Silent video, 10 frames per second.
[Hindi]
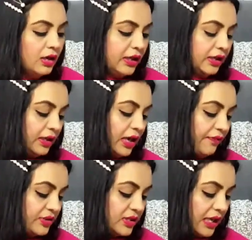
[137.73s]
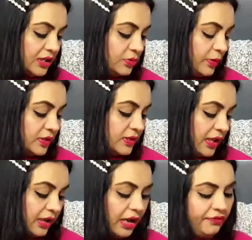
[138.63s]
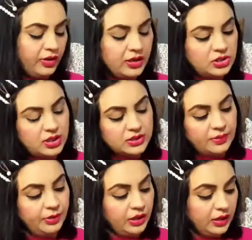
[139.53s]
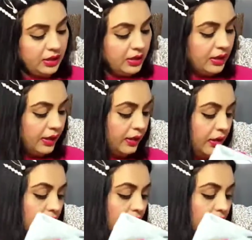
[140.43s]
लेकिन ये काफ़ी स्टाइलिश पर्स है काफ़ी अच्छा इसका मटेरियल है